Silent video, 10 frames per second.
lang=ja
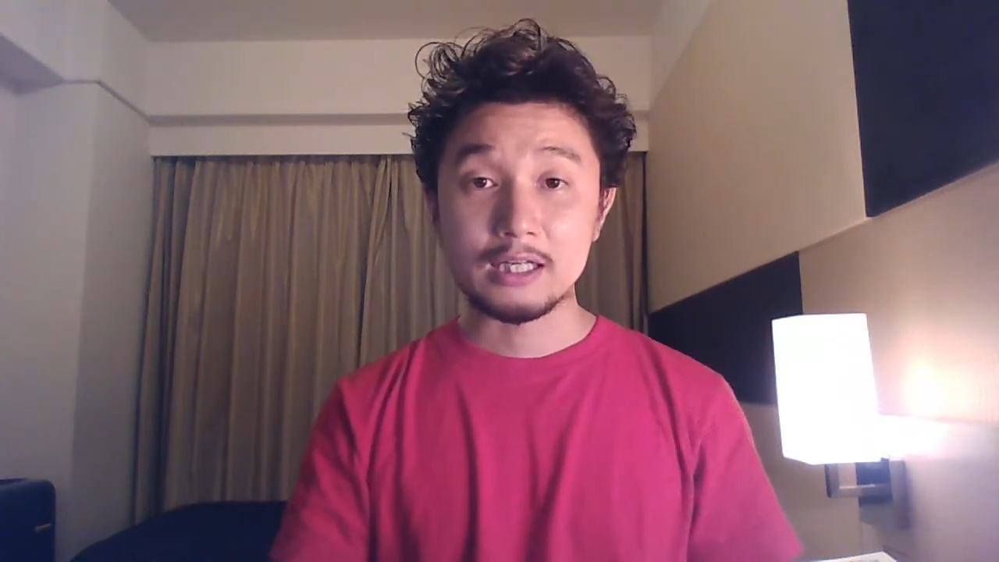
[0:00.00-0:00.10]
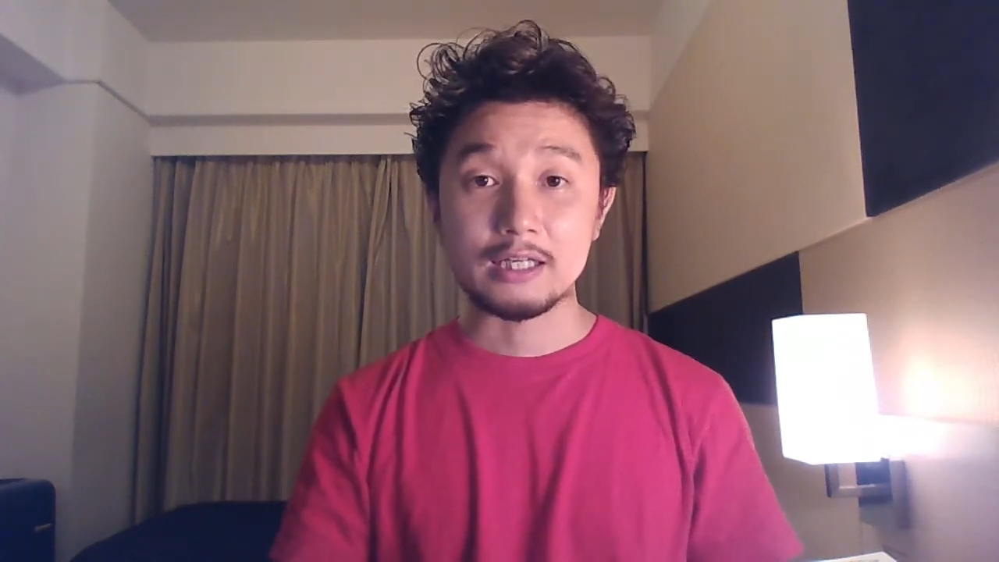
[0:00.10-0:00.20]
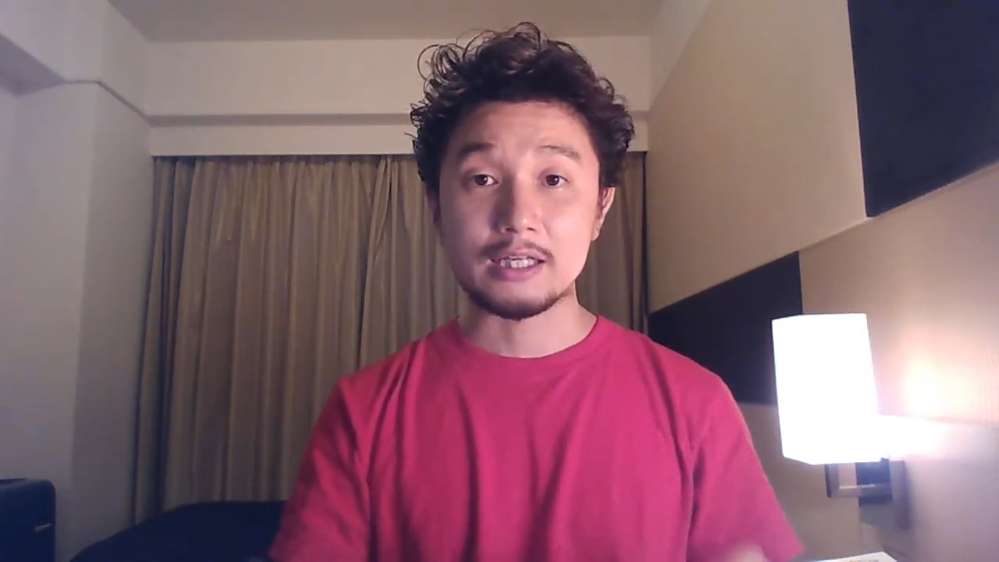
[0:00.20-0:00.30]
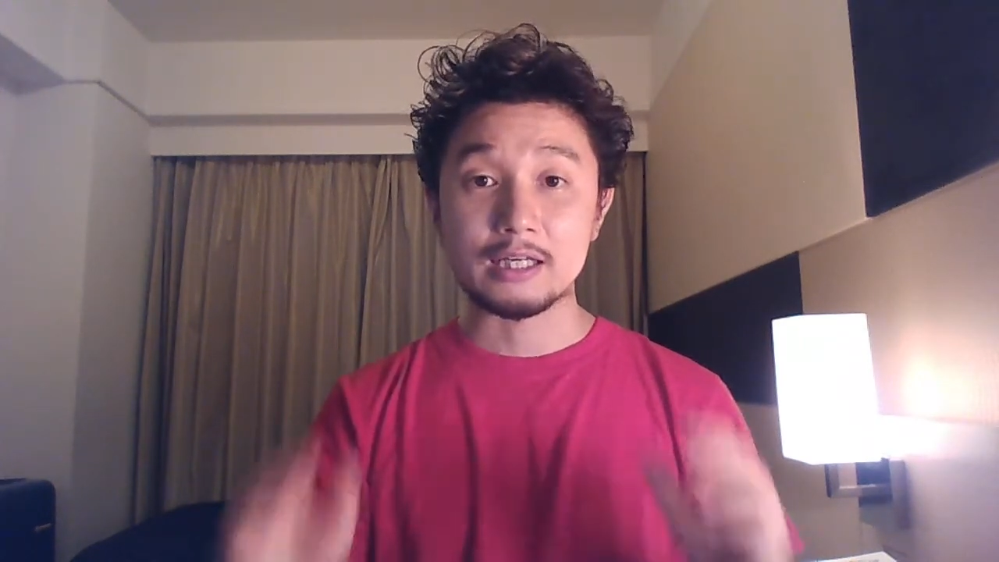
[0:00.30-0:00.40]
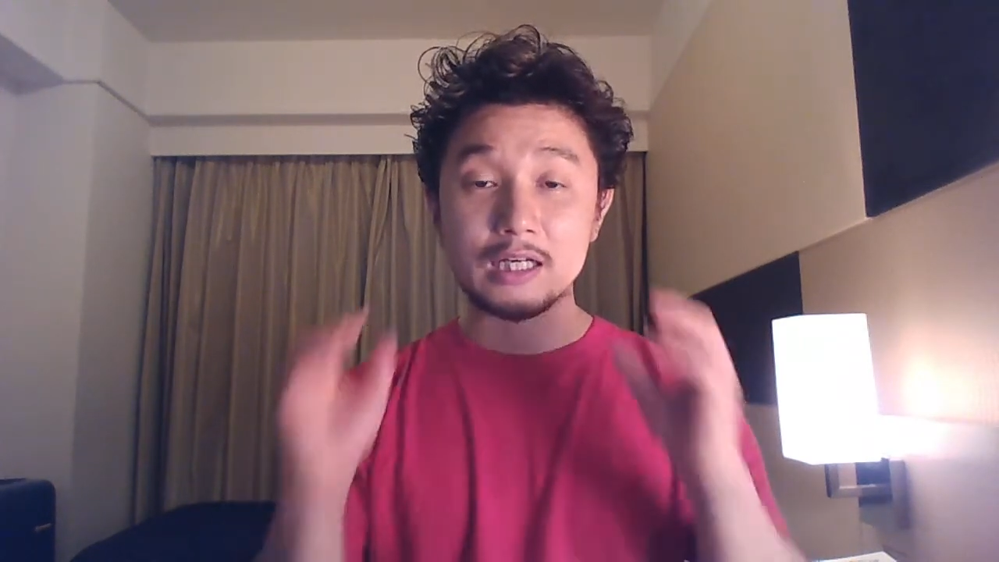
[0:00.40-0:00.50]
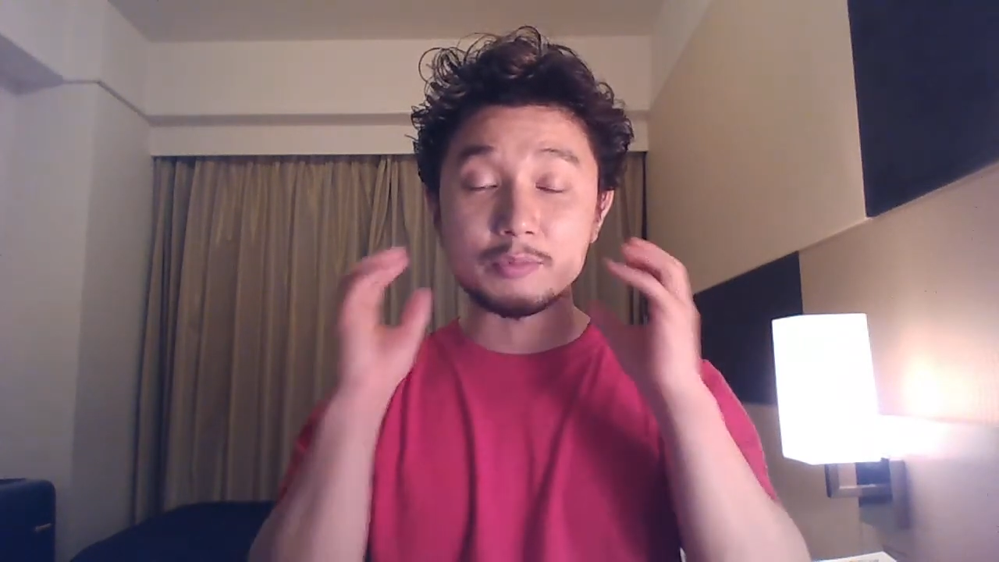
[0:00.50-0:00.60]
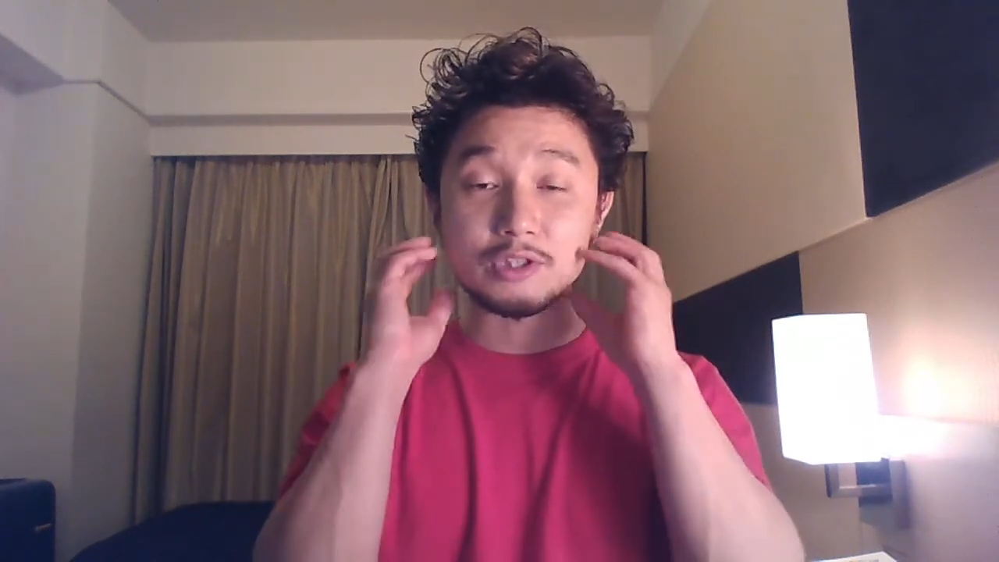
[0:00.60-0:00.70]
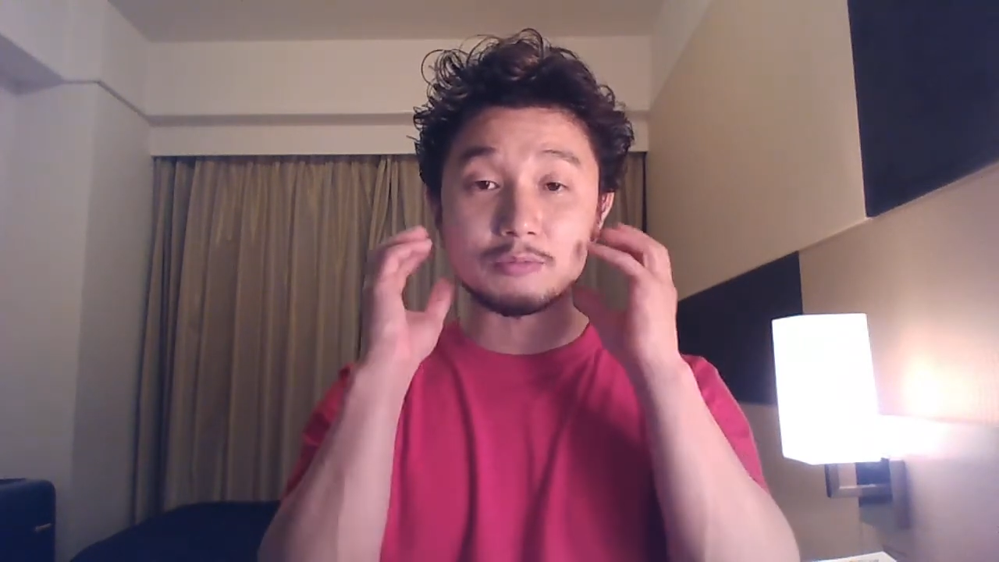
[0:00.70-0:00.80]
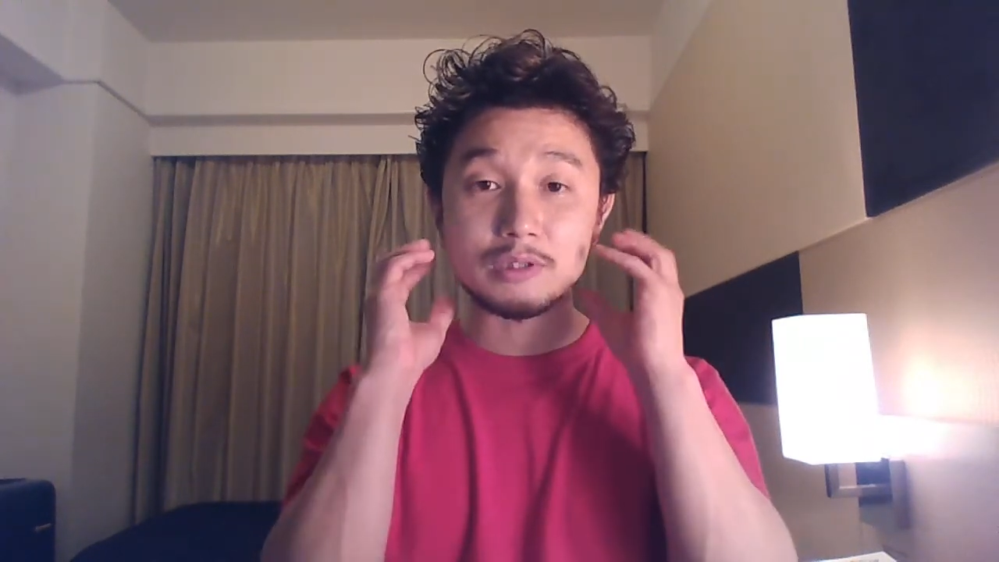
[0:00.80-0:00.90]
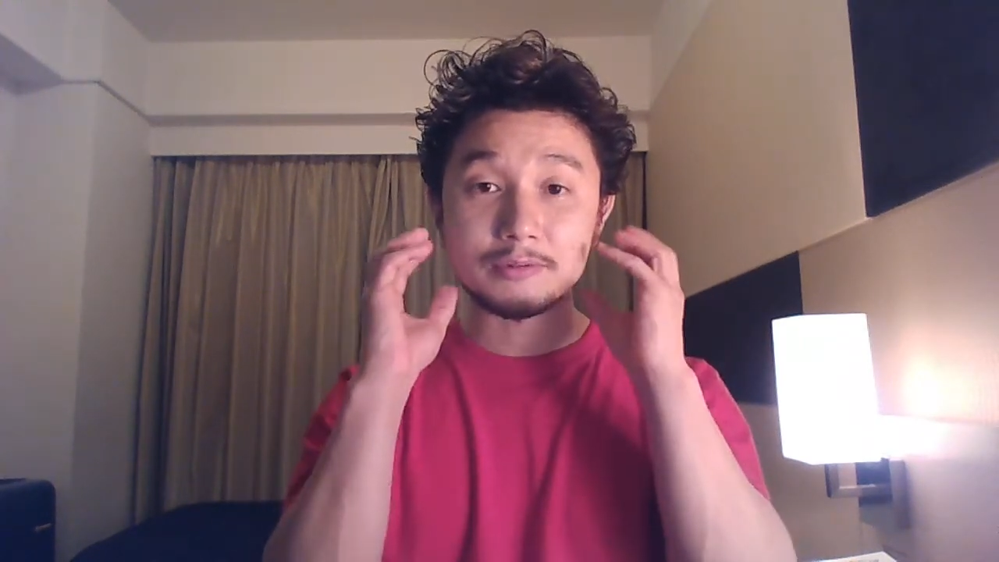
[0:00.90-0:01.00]
えー、噛み
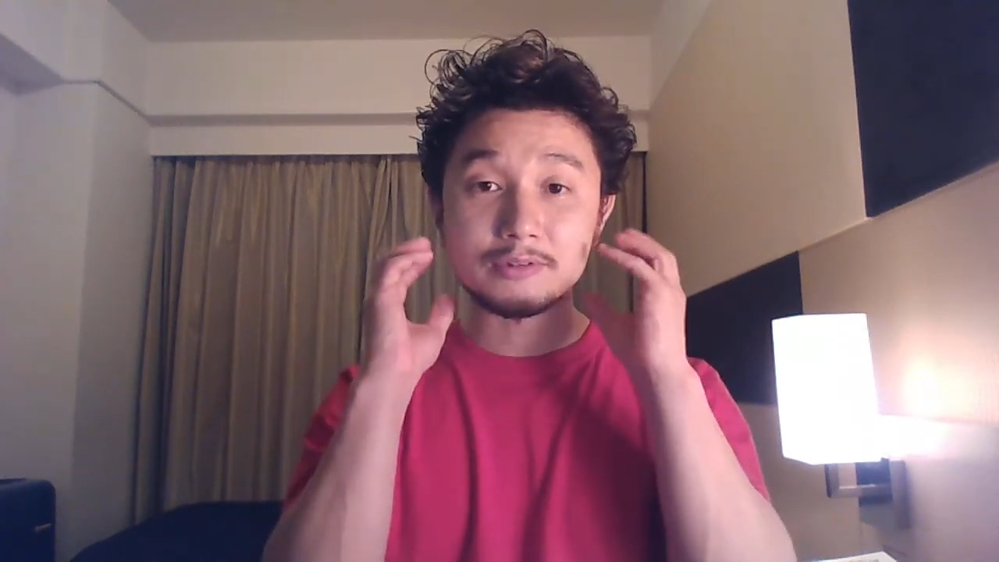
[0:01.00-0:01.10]
締め